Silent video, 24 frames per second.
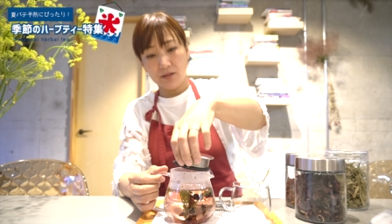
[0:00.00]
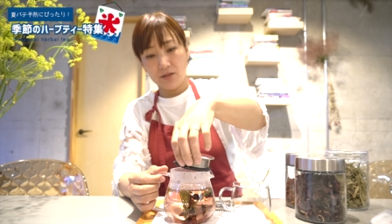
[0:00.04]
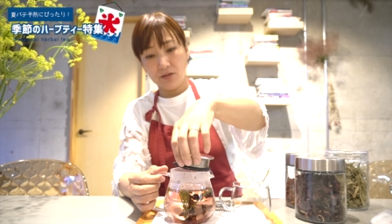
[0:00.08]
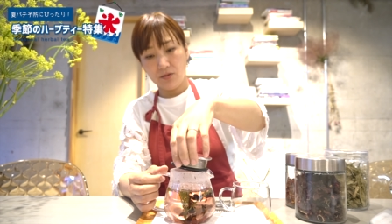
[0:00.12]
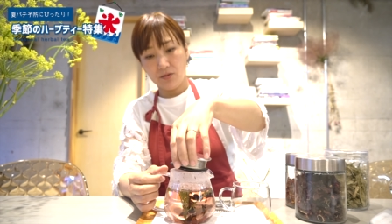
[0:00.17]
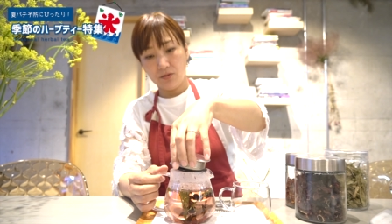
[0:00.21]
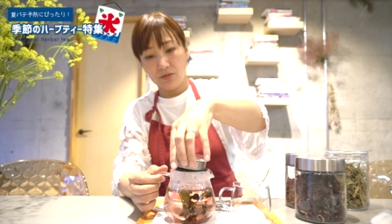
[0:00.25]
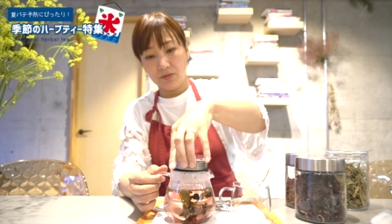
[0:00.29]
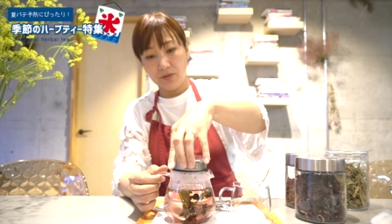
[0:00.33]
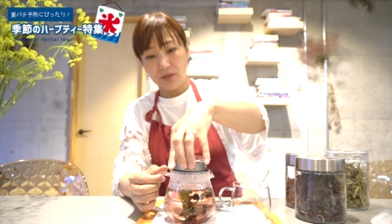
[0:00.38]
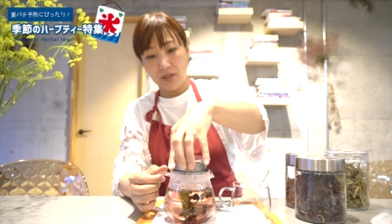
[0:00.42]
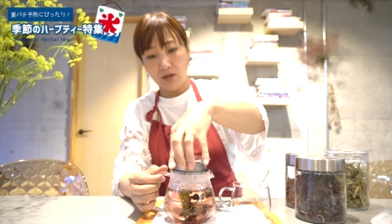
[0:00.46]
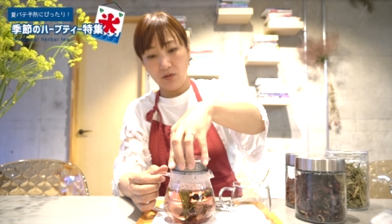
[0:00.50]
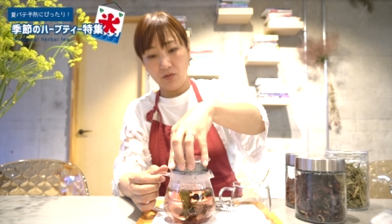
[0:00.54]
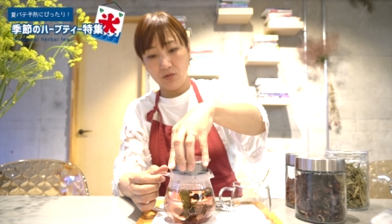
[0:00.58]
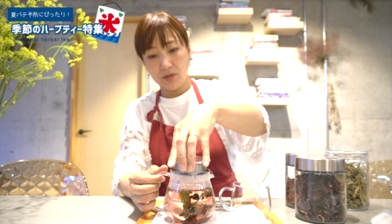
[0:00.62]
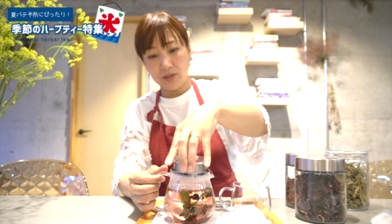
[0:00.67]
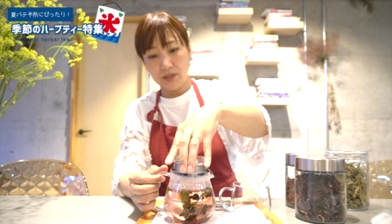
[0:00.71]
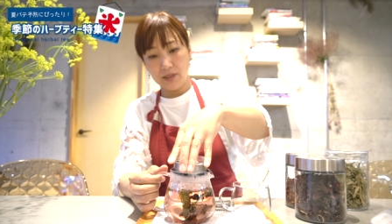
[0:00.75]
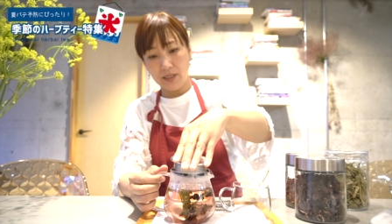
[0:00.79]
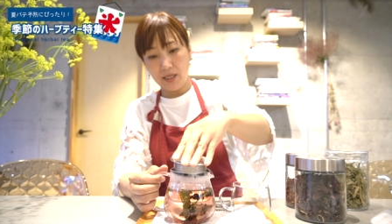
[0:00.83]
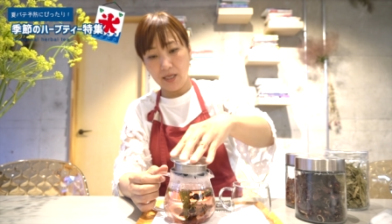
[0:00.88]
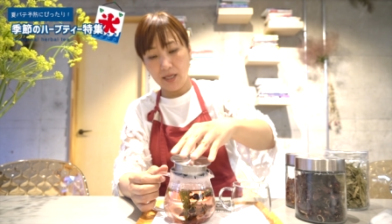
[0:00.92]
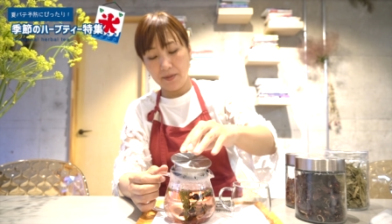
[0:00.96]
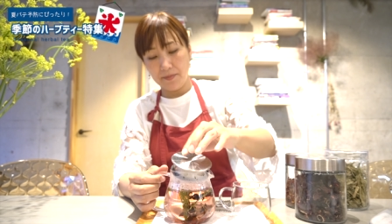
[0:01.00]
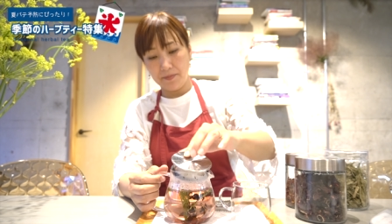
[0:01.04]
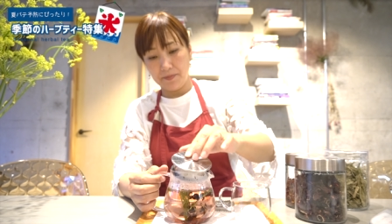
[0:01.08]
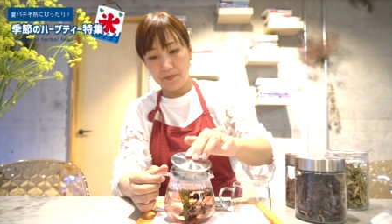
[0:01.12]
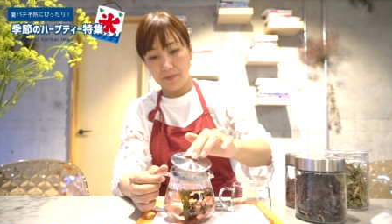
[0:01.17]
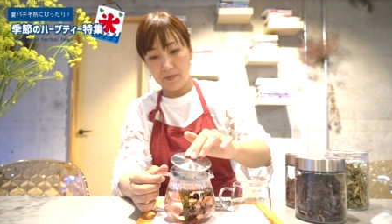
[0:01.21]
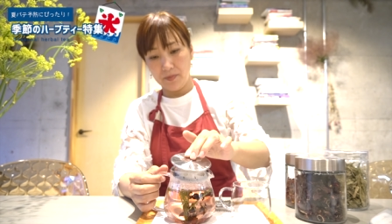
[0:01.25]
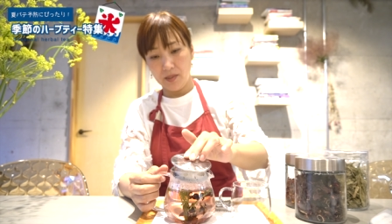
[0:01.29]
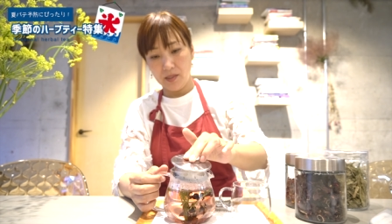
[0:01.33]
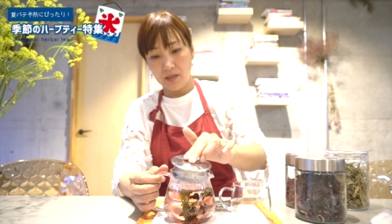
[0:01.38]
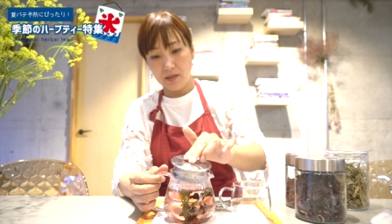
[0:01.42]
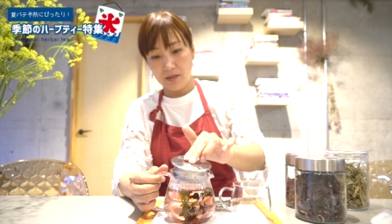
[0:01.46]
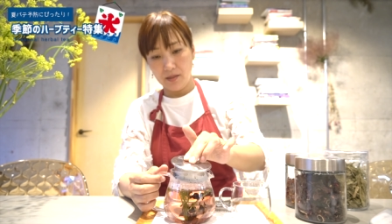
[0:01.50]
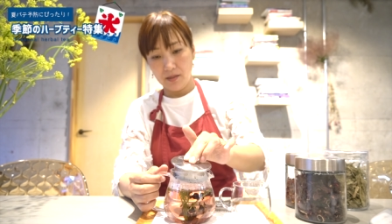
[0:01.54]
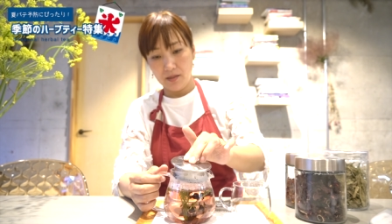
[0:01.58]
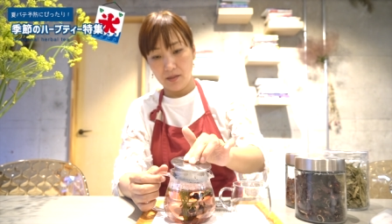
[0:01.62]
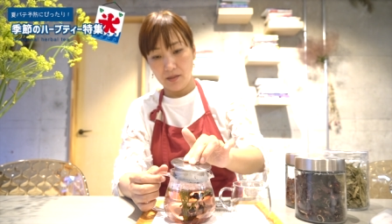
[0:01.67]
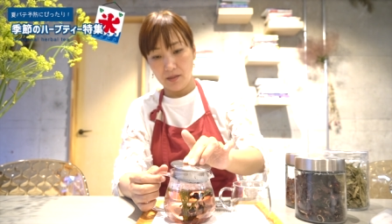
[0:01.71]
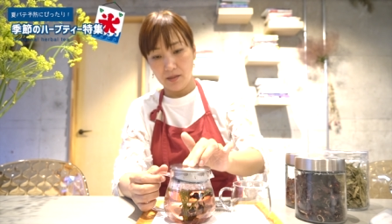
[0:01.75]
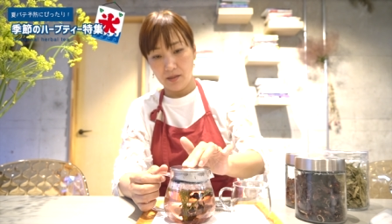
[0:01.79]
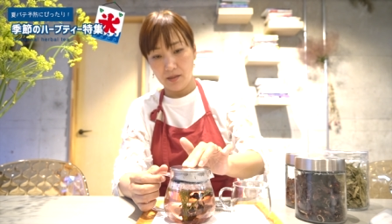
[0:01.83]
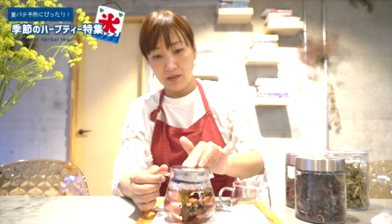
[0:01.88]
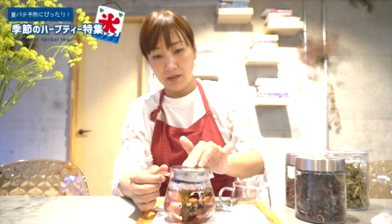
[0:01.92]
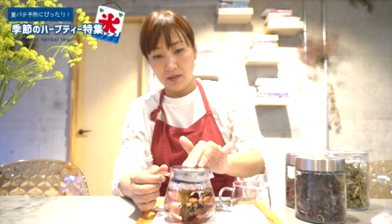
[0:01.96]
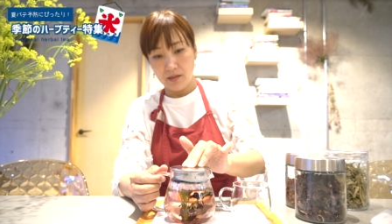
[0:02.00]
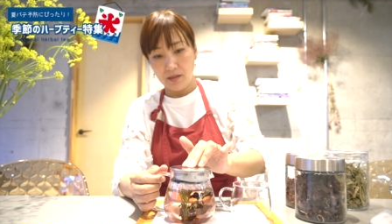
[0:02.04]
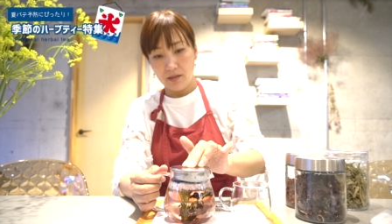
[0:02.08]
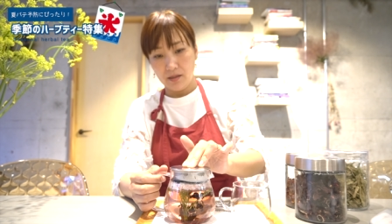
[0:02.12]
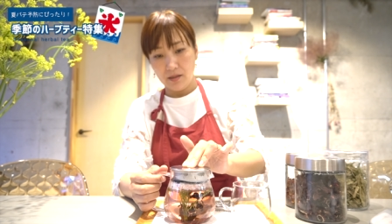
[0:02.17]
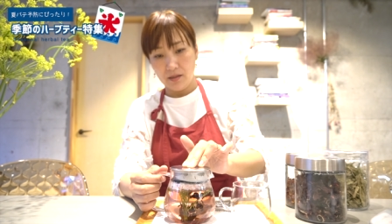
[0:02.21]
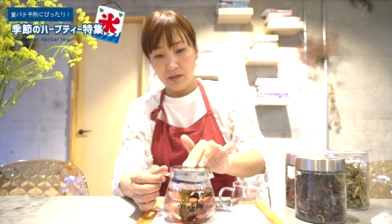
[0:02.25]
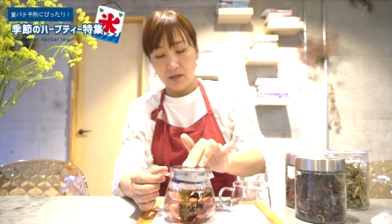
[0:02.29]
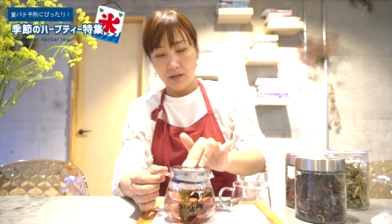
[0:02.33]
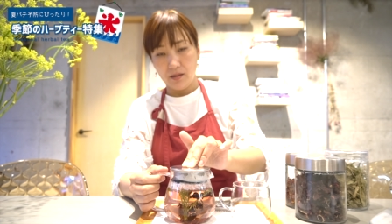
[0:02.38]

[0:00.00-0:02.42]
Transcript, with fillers: に蓋をして香